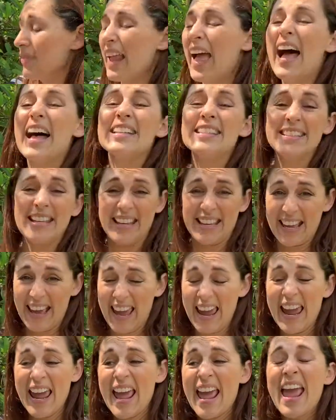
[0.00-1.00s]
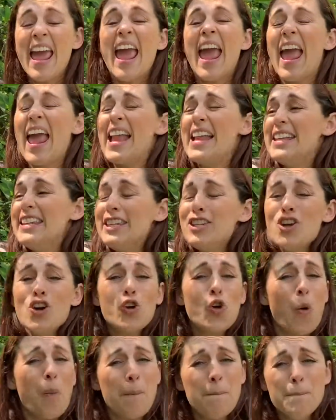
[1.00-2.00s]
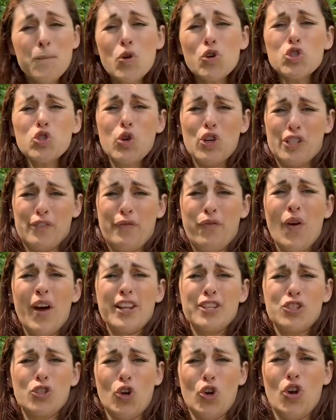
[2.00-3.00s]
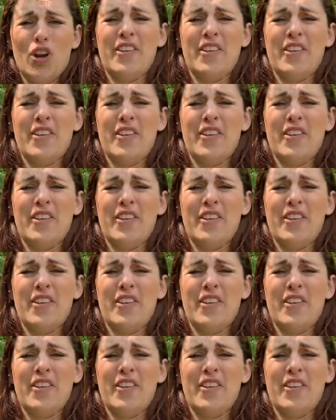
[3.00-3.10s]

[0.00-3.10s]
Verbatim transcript: Así que el niño con mucho esfuerzo lo